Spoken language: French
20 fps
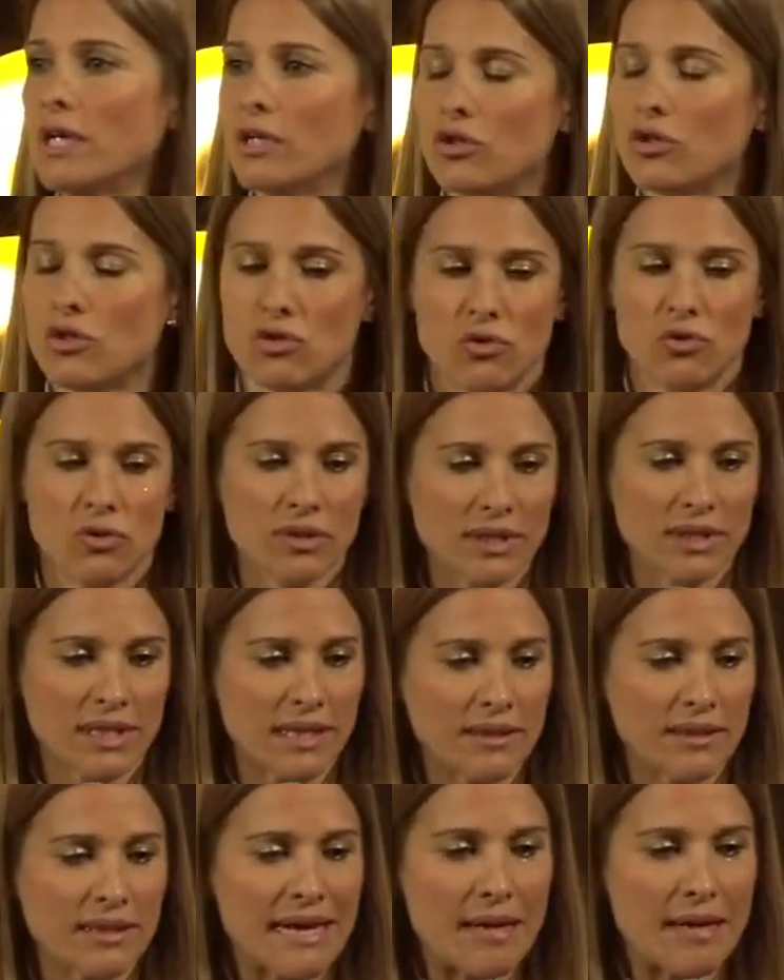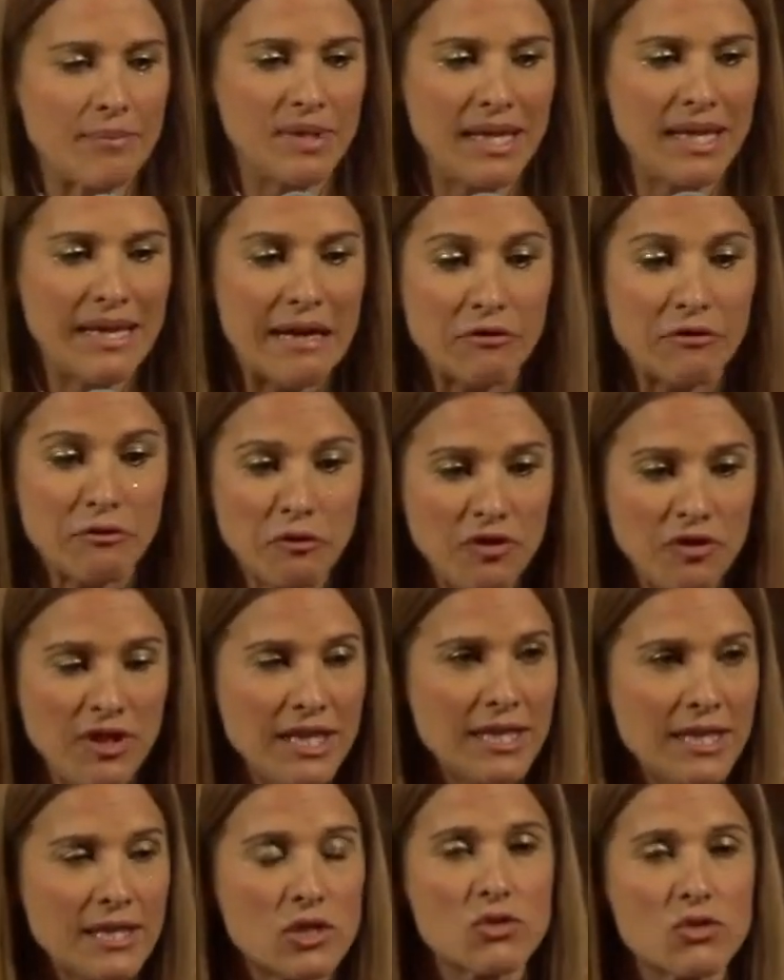je suis en train de ramener la
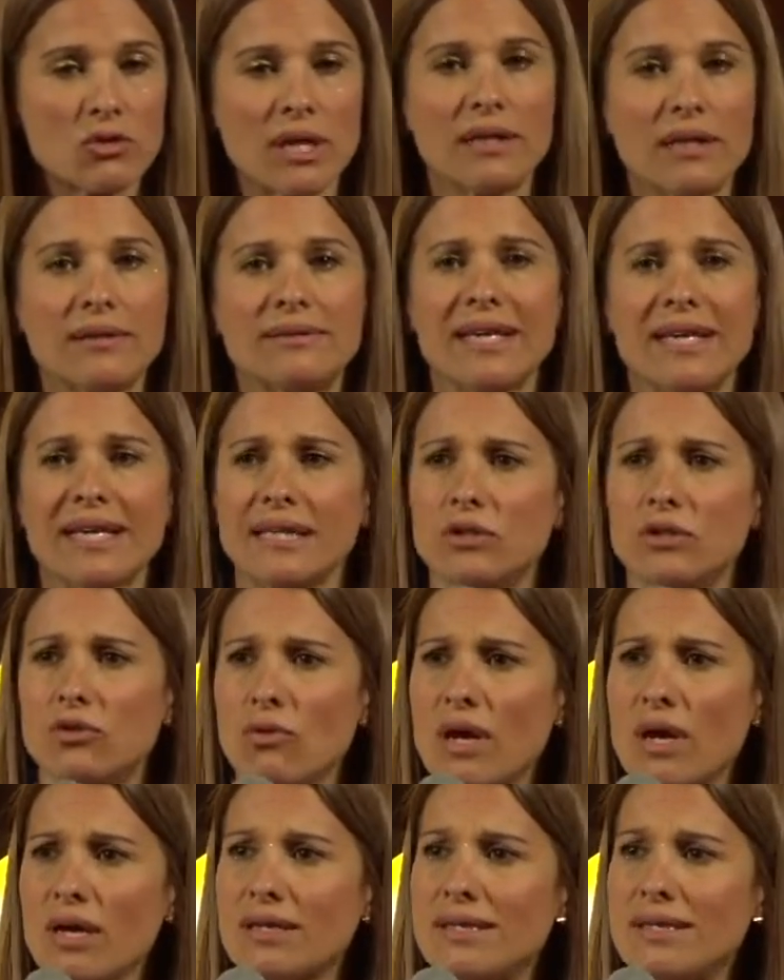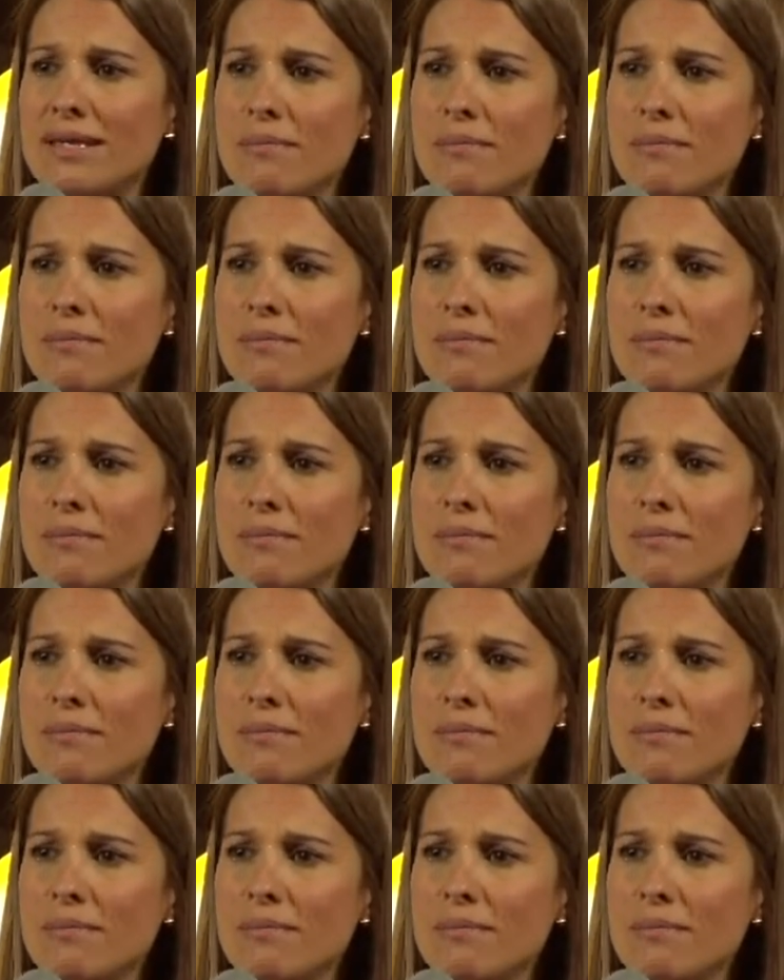vie sur un territoire qui